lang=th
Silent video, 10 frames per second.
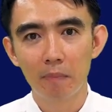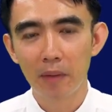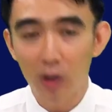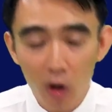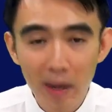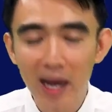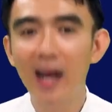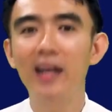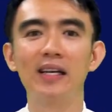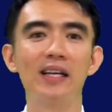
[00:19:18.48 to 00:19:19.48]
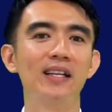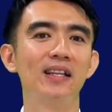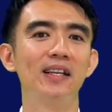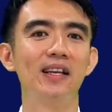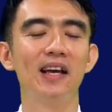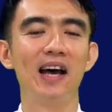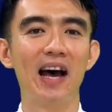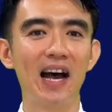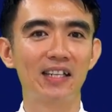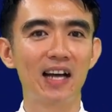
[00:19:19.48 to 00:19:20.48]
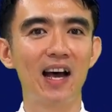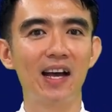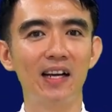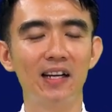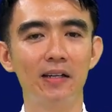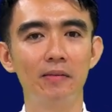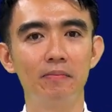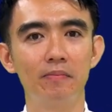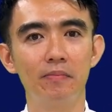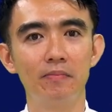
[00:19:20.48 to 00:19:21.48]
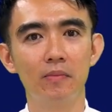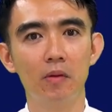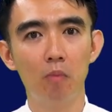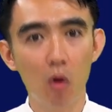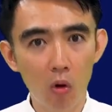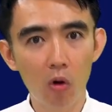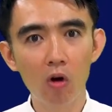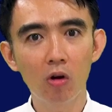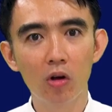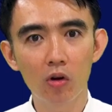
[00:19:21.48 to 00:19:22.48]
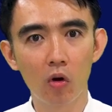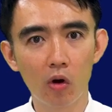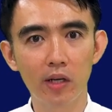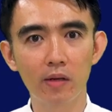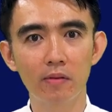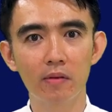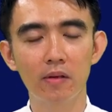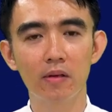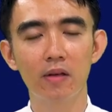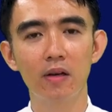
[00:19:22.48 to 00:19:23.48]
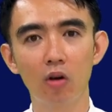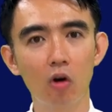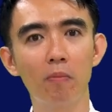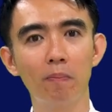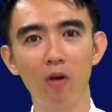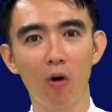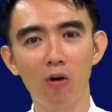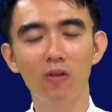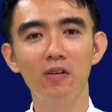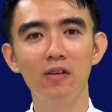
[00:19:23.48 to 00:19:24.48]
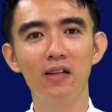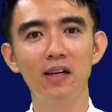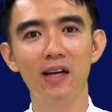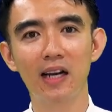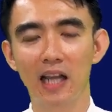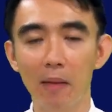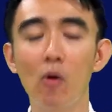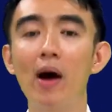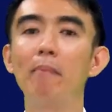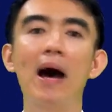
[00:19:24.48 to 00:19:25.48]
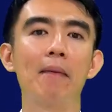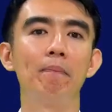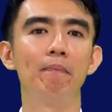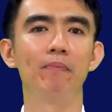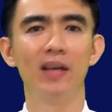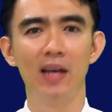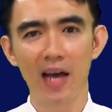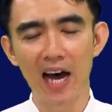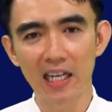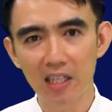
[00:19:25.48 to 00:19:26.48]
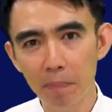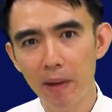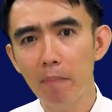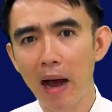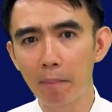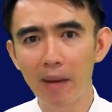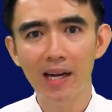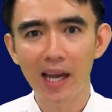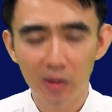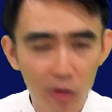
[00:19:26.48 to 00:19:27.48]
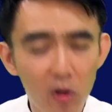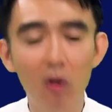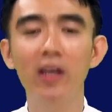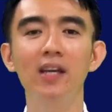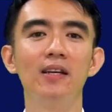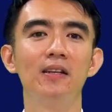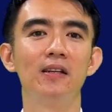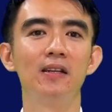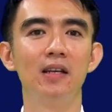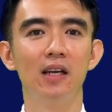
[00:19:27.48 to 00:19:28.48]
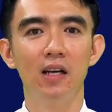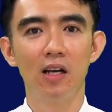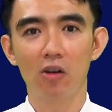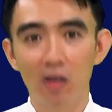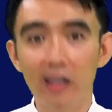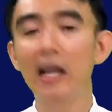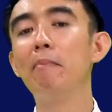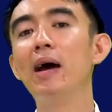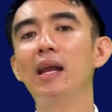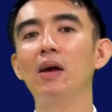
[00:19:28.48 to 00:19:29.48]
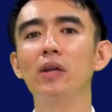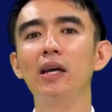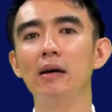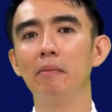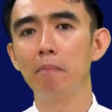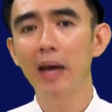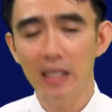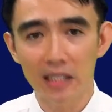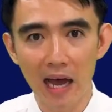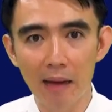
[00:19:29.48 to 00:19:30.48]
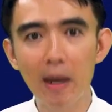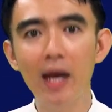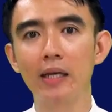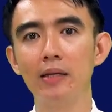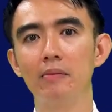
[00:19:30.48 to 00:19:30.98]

พี่น้องบางท่านอาจจะโมโหโกรธโลภหลงกระทำความบาปอาจจะเป็นบาปเล็กๆน้อยๆก็เลยทำให้เราเนี่ยไม่สามารถ